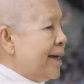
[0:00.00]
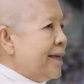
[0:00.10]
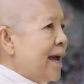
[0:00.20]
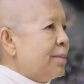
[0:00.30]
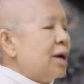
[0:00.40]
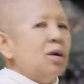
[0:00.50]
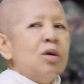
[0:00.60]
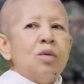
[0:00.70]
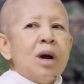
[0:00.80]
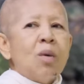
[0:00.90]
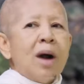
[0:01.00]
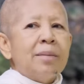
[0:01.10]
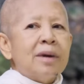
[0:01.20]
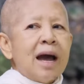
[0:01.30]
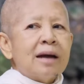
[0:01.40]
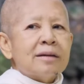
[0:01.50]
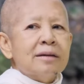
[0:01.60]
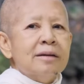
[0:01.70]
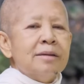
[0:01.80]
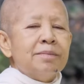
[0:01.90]
อย่ามโนว่าความรัก
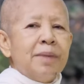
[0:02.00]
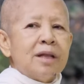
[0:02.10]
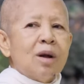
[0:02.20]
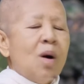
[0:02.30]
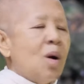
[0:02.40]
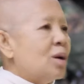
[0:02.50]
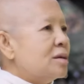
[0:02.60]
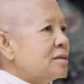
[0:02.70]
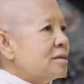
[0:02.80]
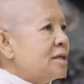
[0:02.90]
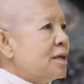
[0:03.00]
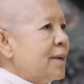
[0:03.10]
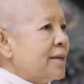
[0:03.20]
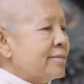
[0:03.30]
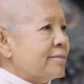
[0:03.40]
เป็นของที่มัน